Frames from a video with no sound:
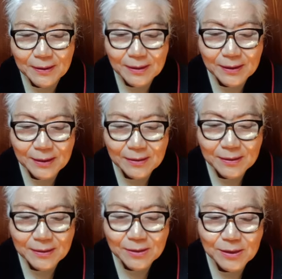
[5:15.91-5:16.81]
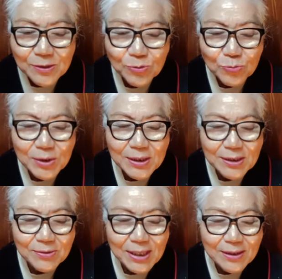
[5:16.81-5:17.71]
에, 그것은
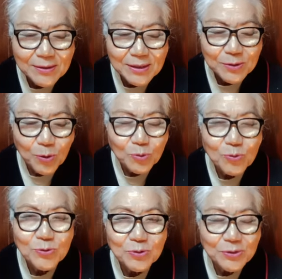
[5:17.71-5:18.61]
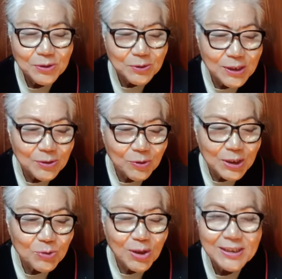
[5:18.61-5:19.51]
우리를 위하여 그런 고통스러운 길로
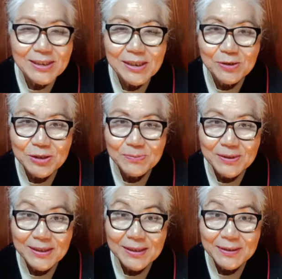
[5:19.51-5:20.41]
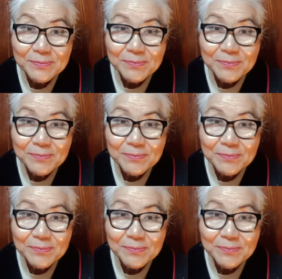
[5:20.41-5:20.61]
인도하신다는 것입니다.